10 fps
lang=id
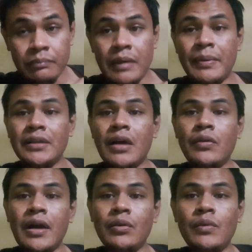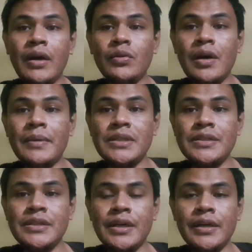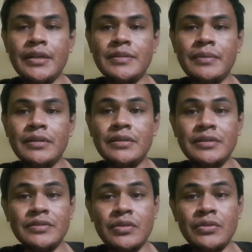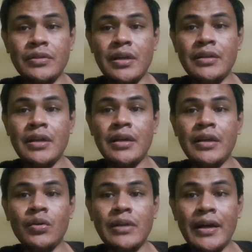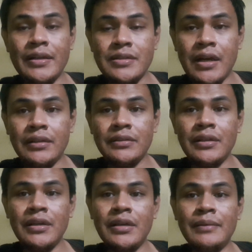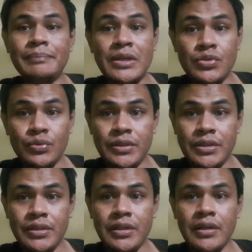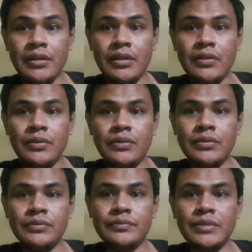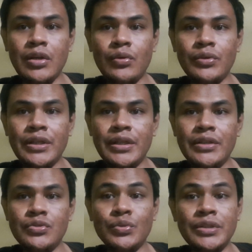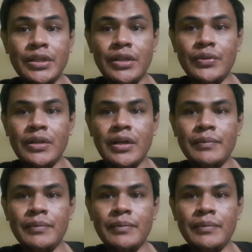mempertaruhkan uang itu apa saja ya cuma contohnya adalah ikut arisan berjudi atau mengikuti judi gitu ya